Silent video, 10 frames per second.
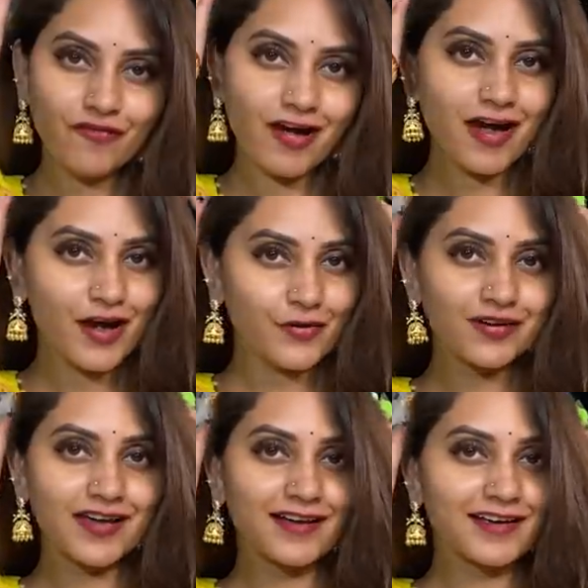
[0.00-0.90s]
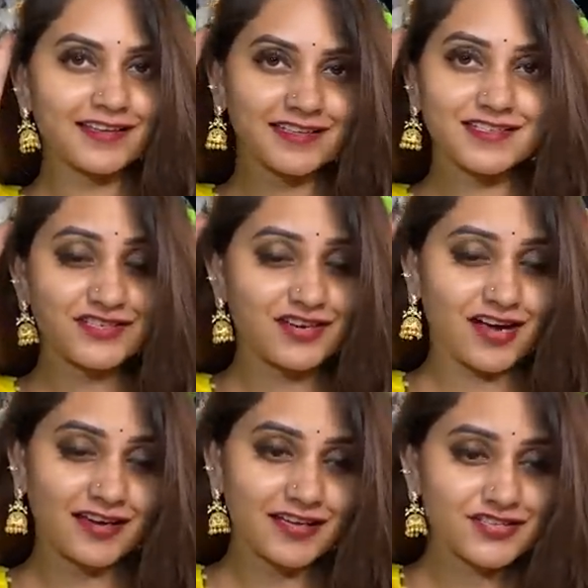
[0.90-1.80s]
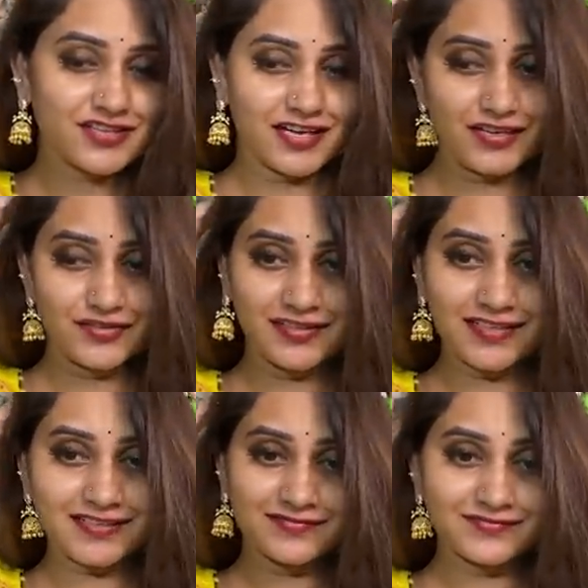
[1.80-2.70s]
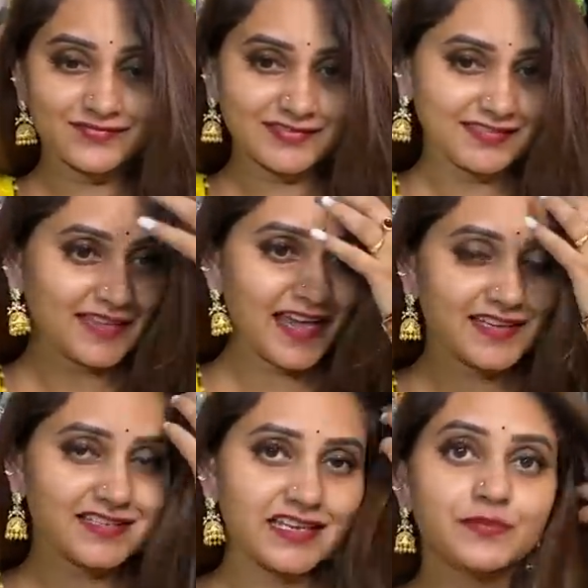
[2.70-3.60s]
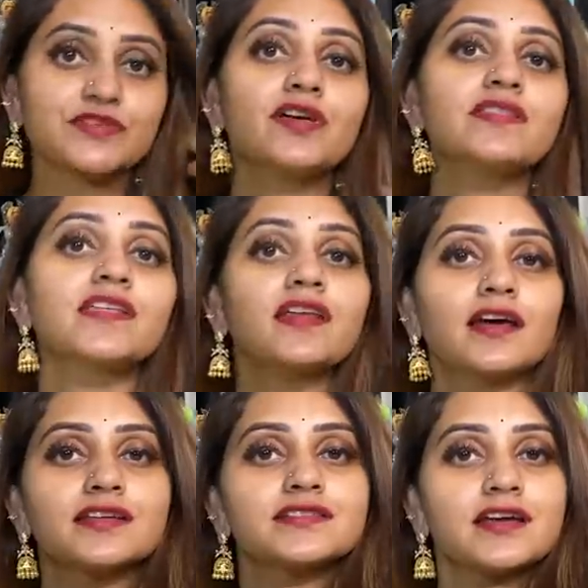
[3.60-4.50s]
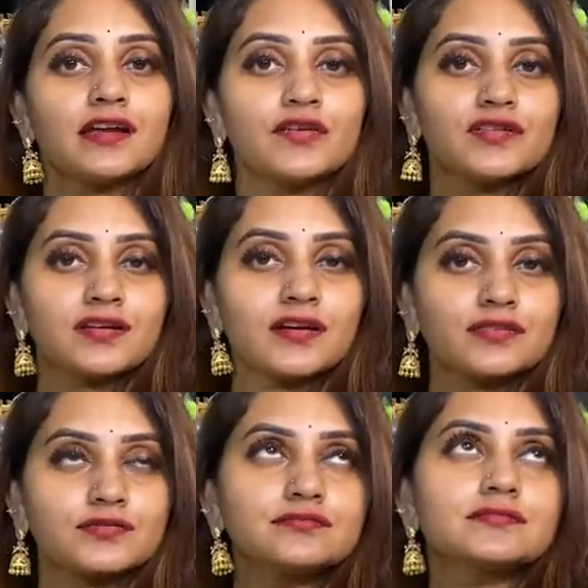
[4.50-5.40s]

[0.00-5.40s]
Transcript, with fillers: వావ్ నాకైతే చాలా చాలా ఉంది యాక్చువల్లీ ఎపిసోడ్ అంతా ఇలాగే చేయాలనుంది నాకు